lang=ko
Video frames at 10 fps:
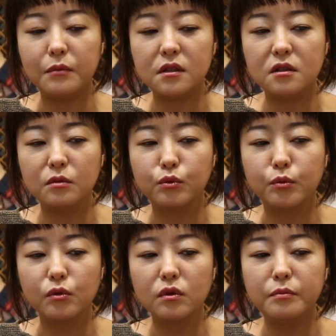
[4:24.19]
안 비치는
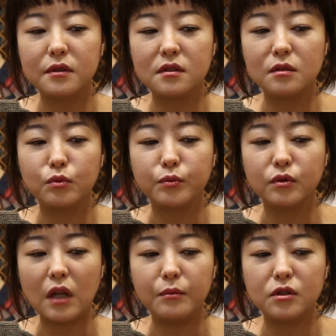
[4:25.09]
부분, 비치는
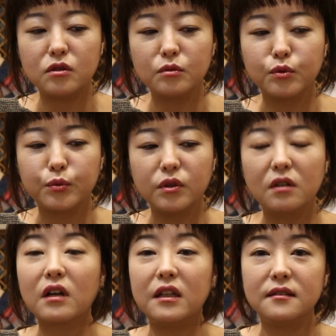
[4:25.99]
부분, 안 비치는 부분
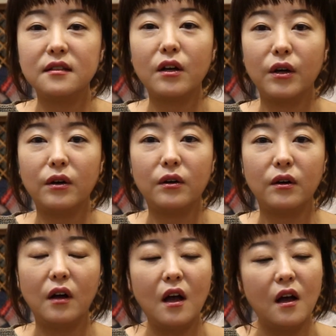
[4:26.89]
이렇게
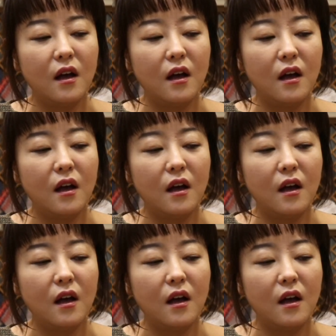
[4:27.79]
있어요.